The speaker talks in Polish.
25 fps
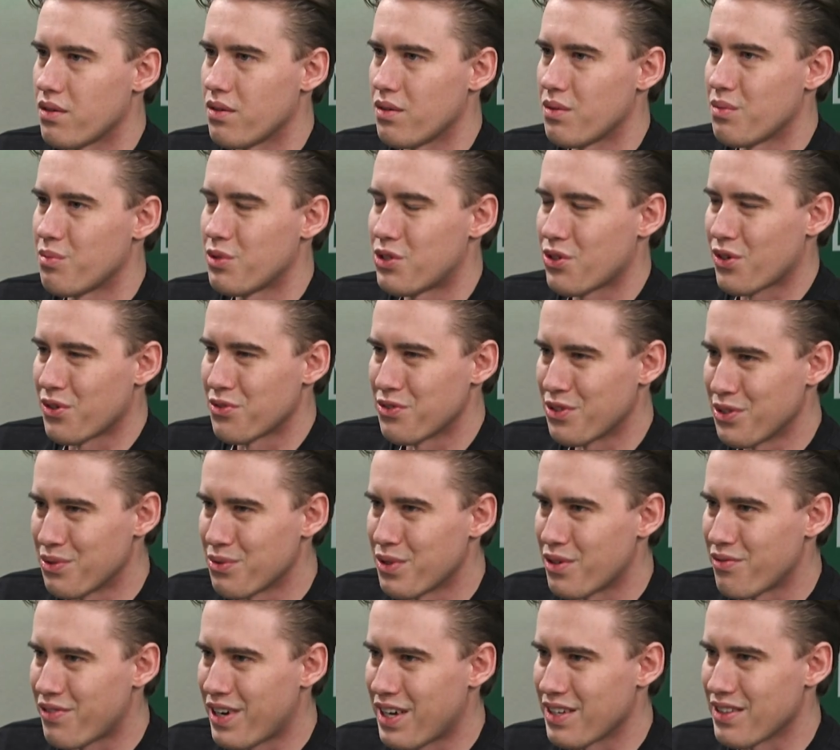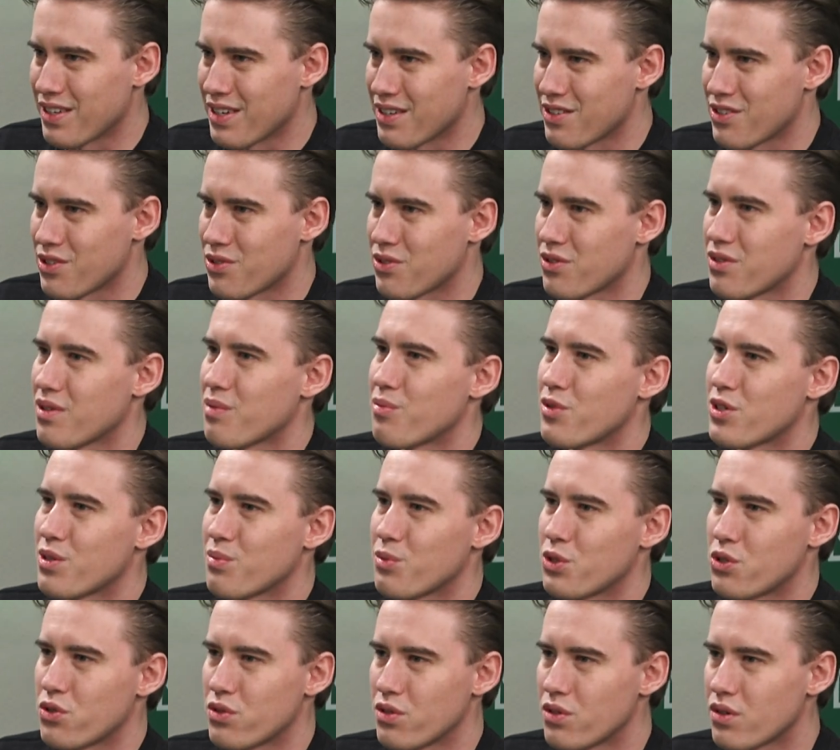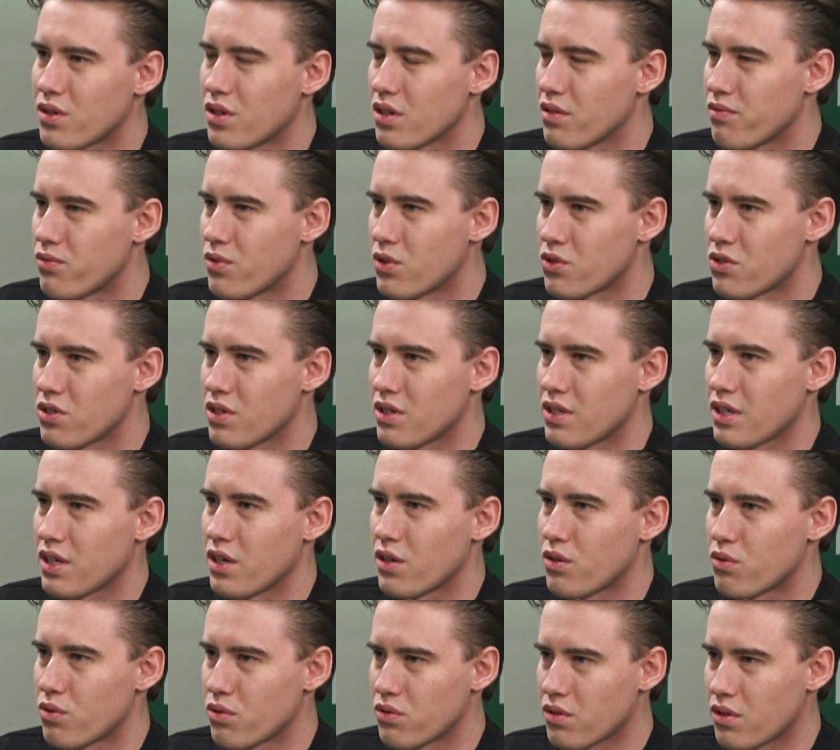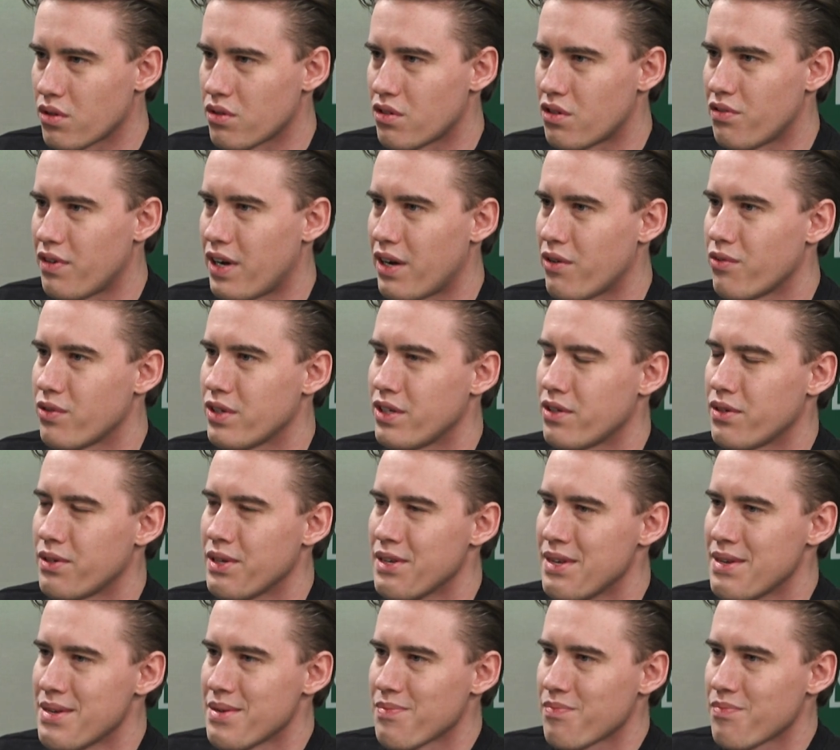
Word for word: y, być kontynuowana, że to nie może być tylko i wyłącznie taki krótkotrwały